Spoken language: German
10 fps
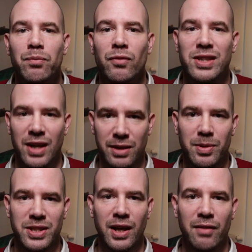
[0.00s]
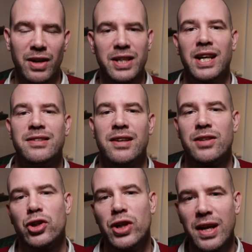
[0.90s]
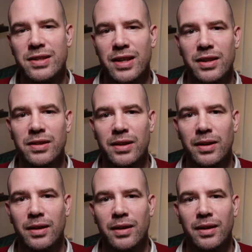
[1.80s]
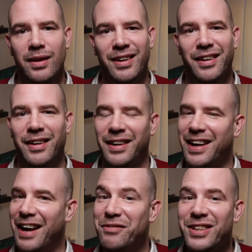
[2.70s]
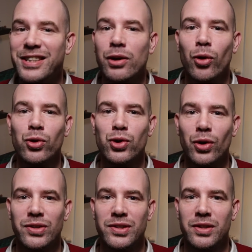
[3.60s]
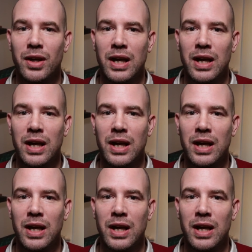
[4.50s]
was eigentlich passieren kann, weil die Dinger sehr, sehr schnell sind, kein Versicherungsschutz.